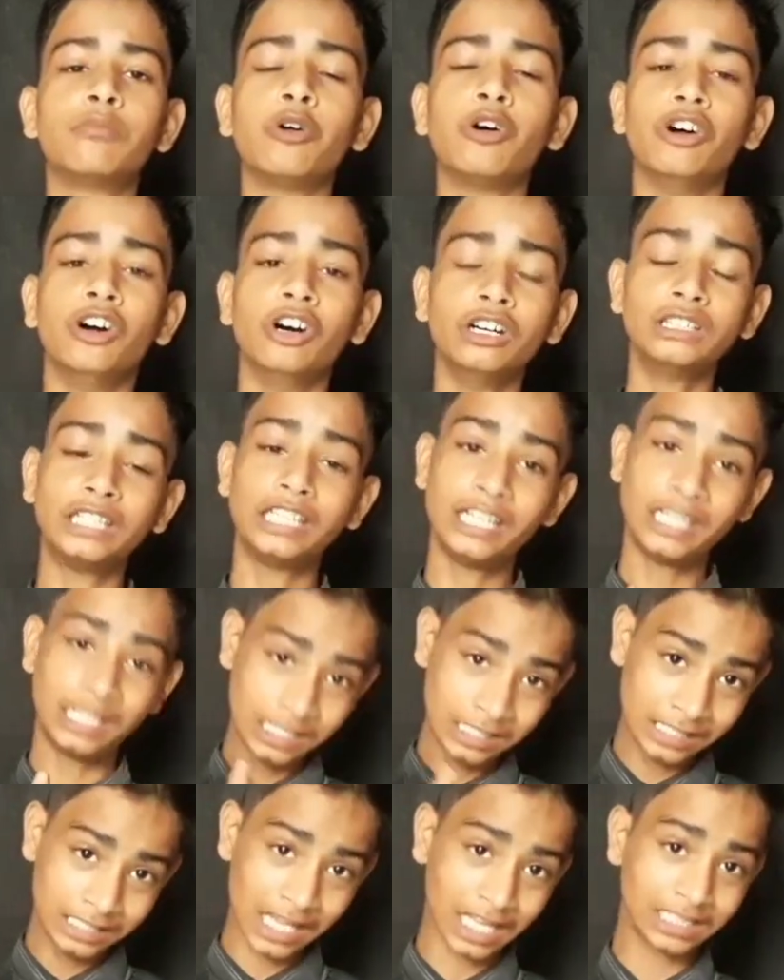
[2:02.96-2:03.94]
बहुत
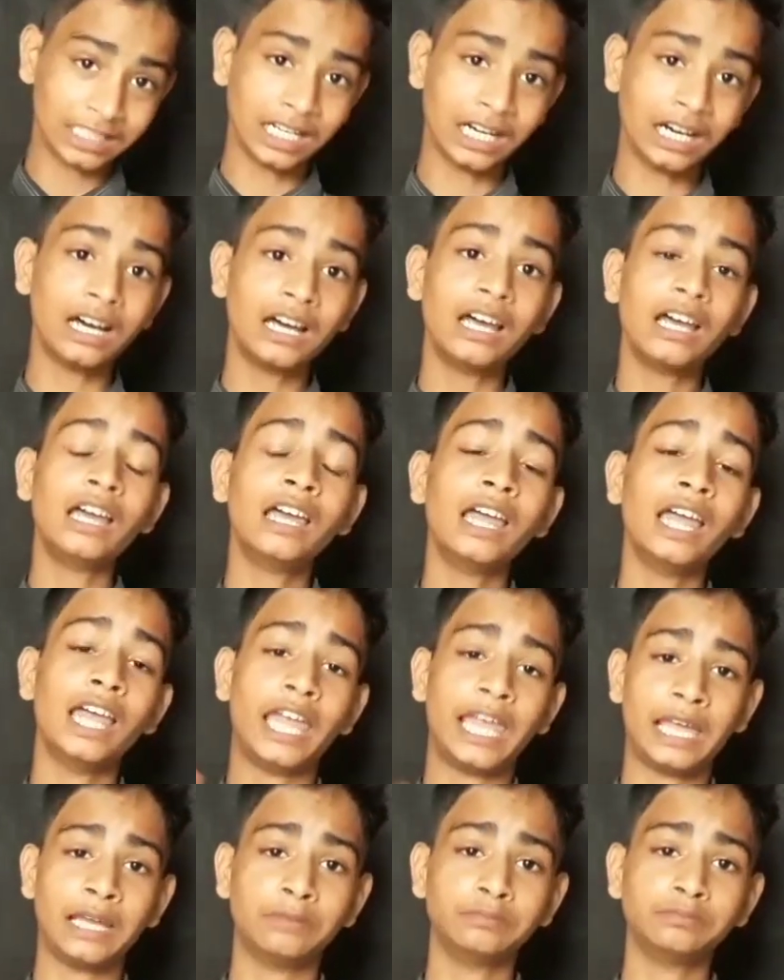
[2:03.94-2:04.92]
ही ज़्यादा
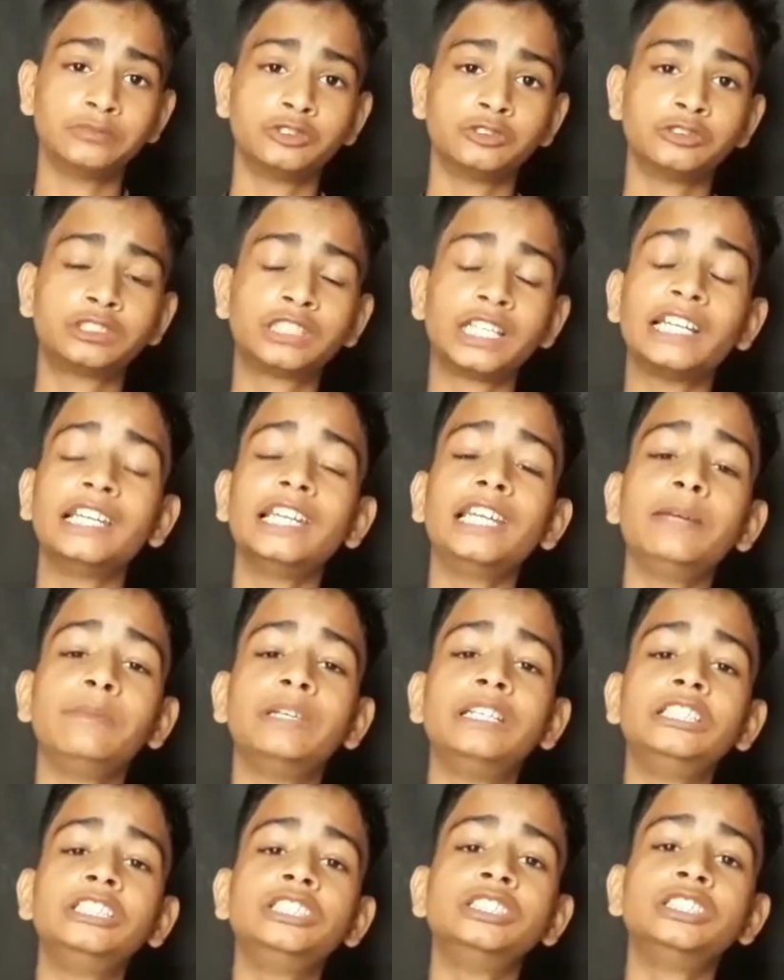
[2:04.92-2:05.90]
अहम उतरने
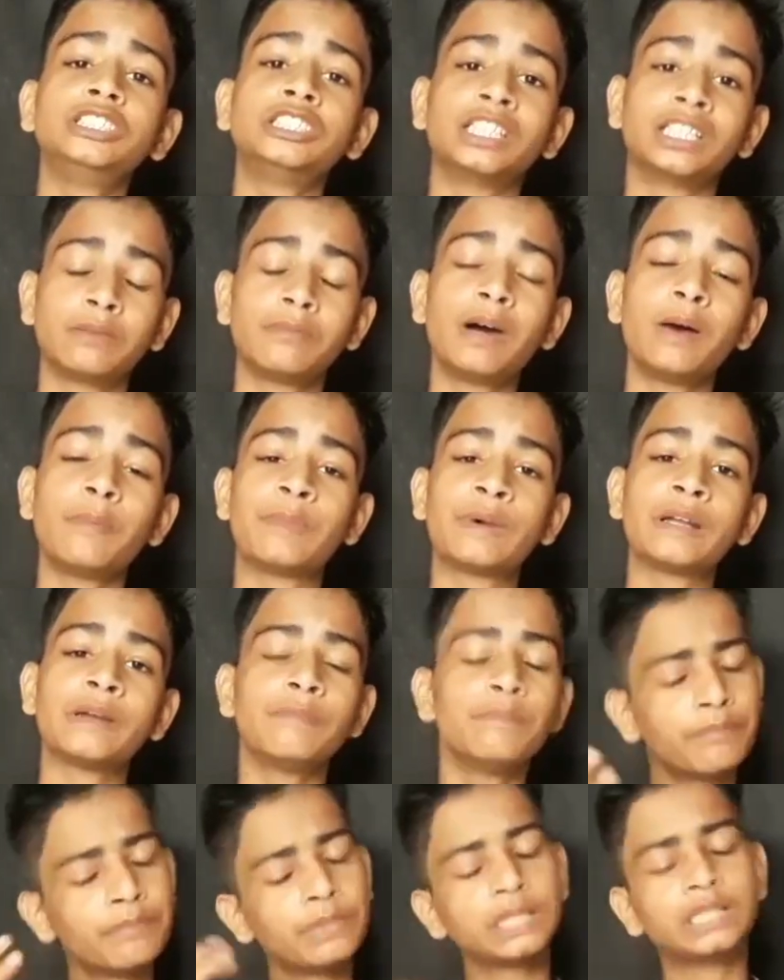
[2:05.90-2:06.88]
में चंद्रमा
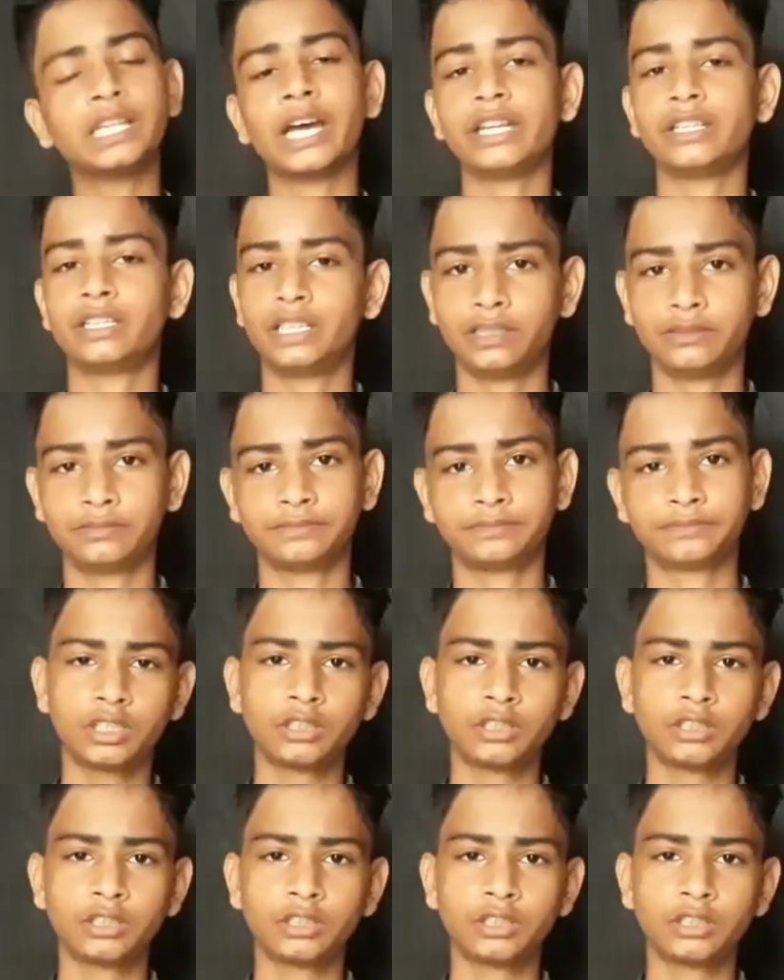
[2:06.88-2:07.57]
पर बताए थे